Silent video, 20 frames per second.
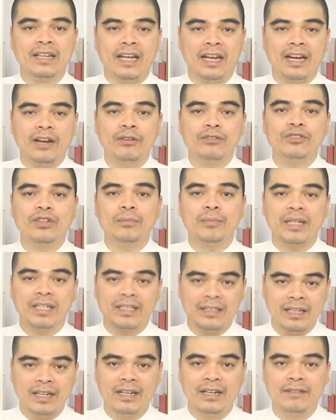để lau dọn
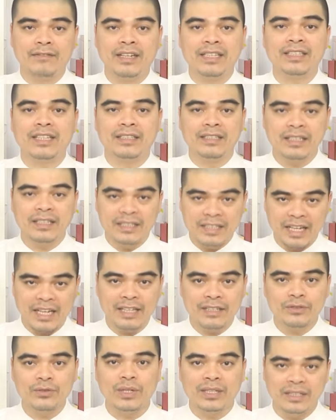bàn thờ và tỉa chân
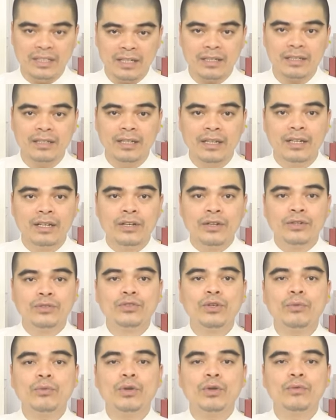nhang chuẩn nhất,
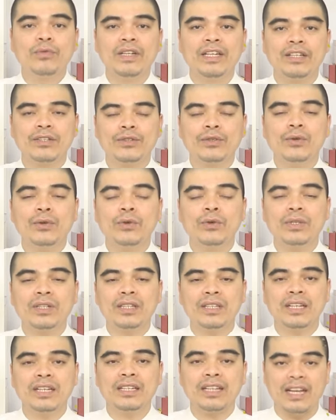giúp quý vị thu hút
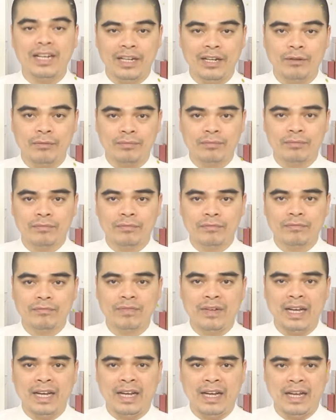cái tài lộc
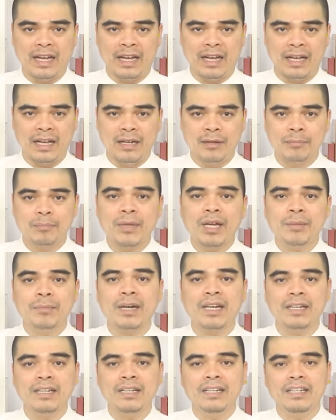và may
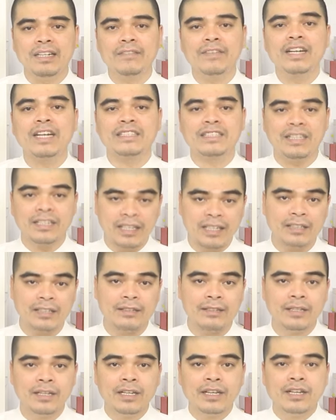mắn đến với cả gia đình,
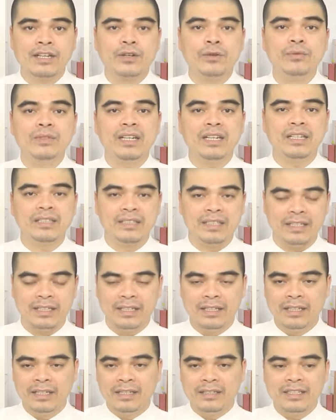cũng như là
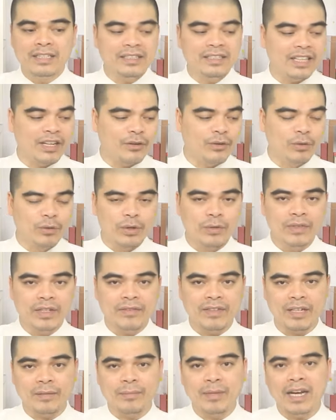chia sẻ cùng quý
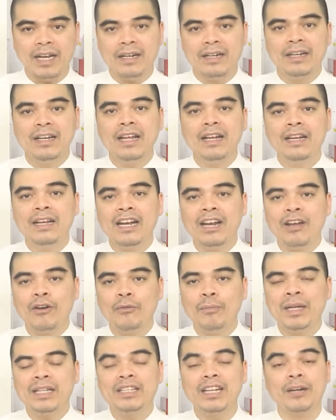vị và các bạn nên
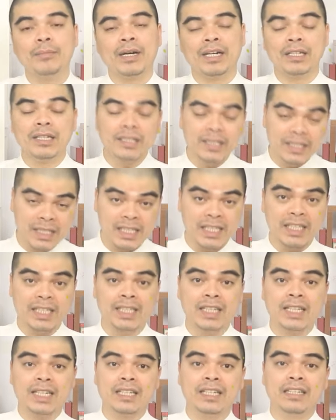lau bàn thờ bằng nước gì
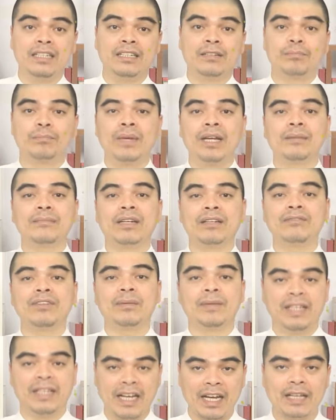để được may mắn
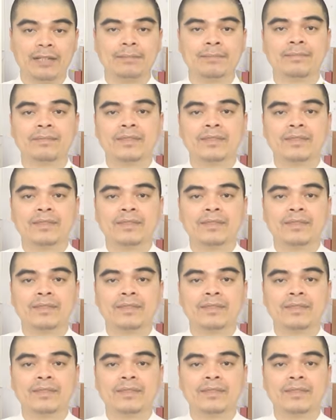và bình an.